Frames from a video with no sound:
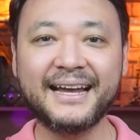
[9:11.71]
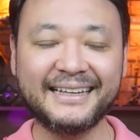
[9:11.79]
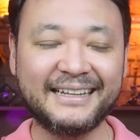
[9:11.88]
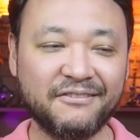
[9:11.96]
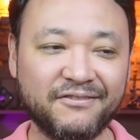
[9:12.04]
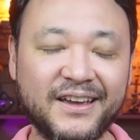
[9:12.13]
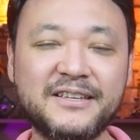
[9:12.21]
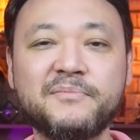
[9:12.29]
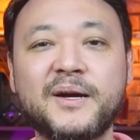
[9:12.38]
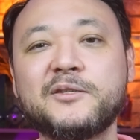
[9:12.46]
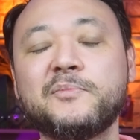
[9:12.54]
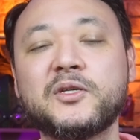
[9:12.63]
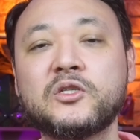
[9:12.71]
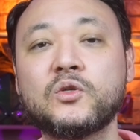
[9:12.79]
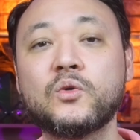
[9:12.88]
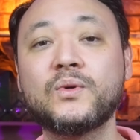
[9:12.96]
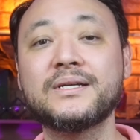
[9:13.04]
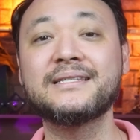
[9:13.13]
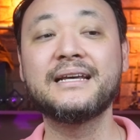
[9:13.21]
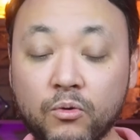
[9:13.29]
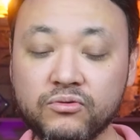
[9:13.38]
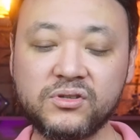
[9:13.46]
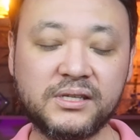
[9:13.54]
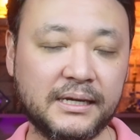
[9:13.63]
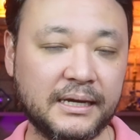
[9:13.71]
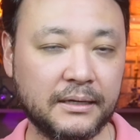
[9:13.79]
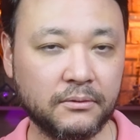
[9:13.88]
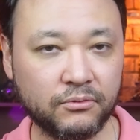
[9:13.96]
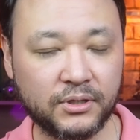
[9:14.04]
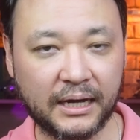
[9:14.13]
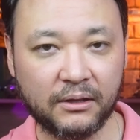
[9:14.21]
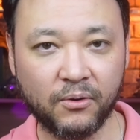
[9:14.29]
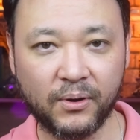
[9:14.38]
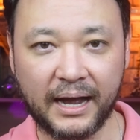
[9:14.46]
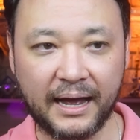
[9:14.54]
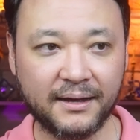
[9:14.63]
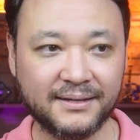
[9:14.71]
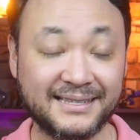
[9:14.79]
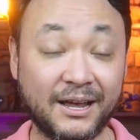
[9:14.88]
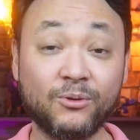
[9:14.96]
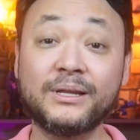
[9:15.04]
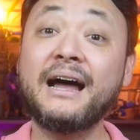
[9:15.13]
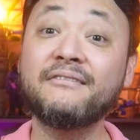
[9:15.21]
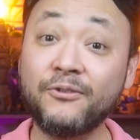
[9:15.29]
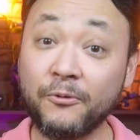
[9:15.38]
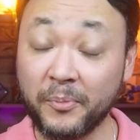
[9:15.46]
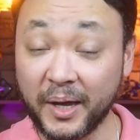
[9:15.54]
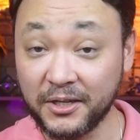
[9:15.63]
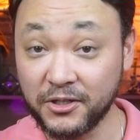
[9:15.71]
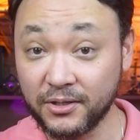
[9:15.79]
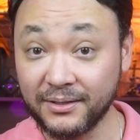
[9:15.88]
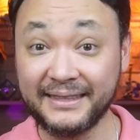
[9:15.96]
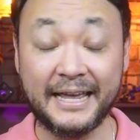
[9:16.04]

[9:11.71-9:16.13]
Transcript: cada vez mais pessoas conseguindo dialogar saudavelmente,